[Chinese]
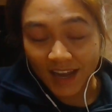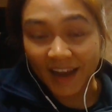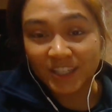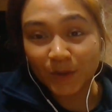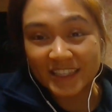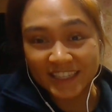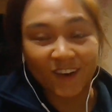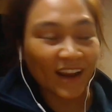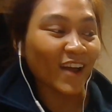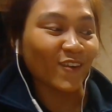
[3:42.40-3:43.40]
还是会
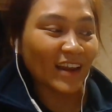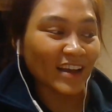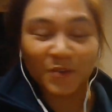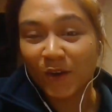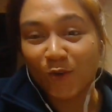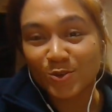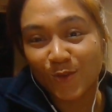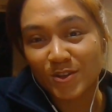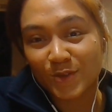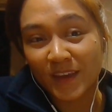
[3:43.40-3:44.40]
教泰文，还是会工
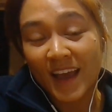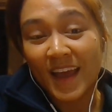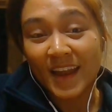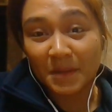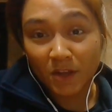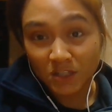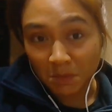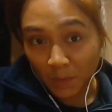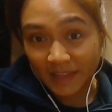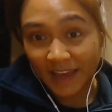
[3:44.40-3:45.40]
作，所以你们有什
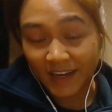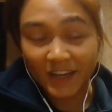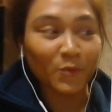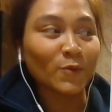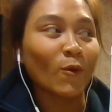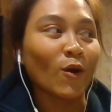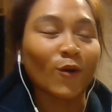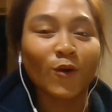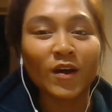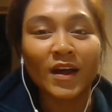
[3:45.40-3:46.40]
么问题可以问我
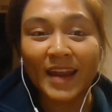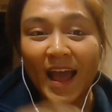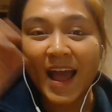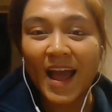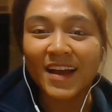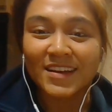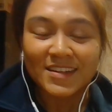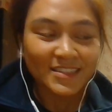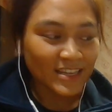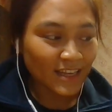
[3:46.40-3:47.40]
咯。那
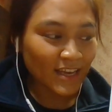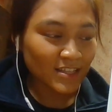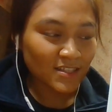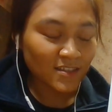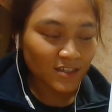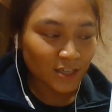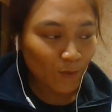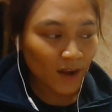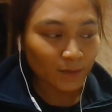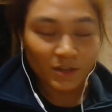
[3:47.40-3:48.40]
今天希
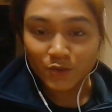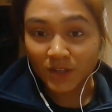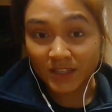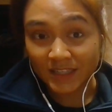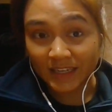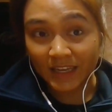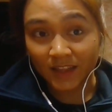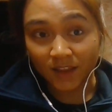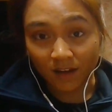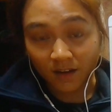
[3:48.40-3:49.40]
望你们觉得今
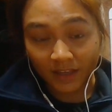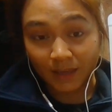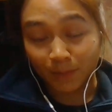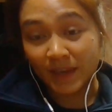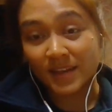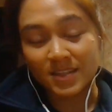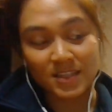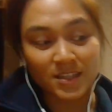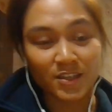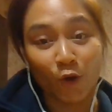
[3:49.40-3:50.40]
天的影片
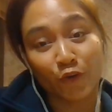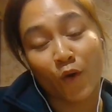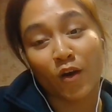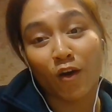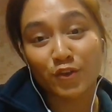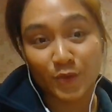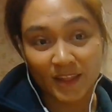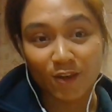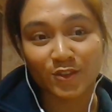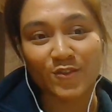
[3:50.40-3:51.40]
是有用，然后学
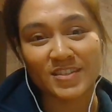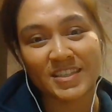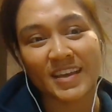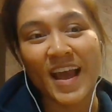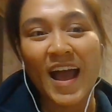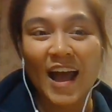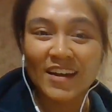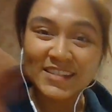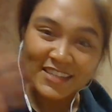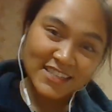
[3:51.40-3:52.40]
到东西。好
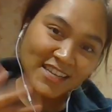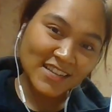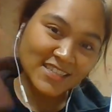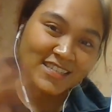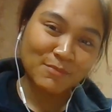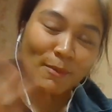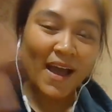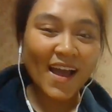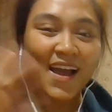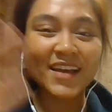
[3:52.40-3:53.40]
啦，今天这样子，拜拜，
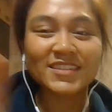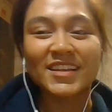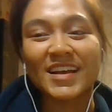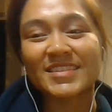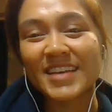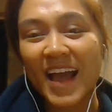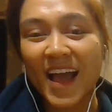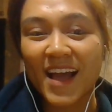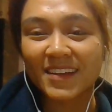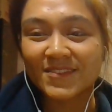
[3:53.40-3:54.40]
谢谢大
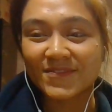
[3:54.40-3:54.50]
家。